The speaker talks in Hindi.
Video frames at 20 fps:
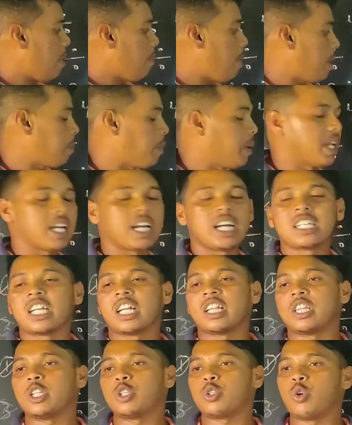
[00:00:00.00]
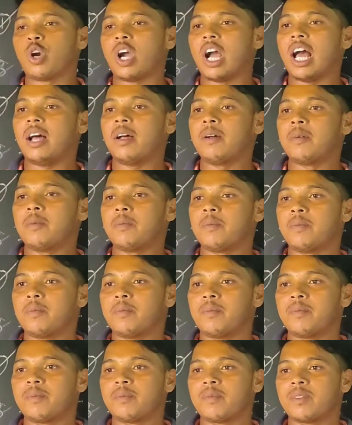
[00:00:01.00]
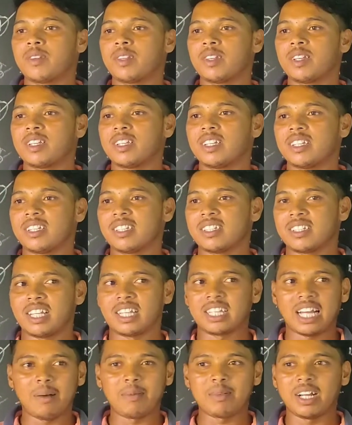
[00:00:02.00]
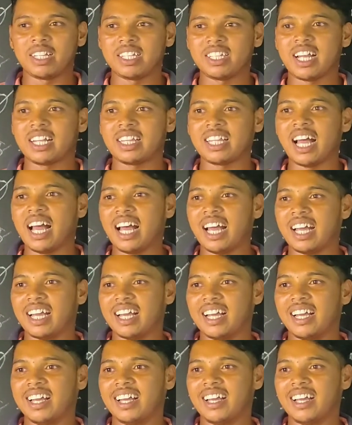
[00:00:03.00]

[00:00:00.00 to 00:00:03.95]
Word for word: क्या बार पढ़ेंगे छत्तीस होगा सतका में छत्तीस आता है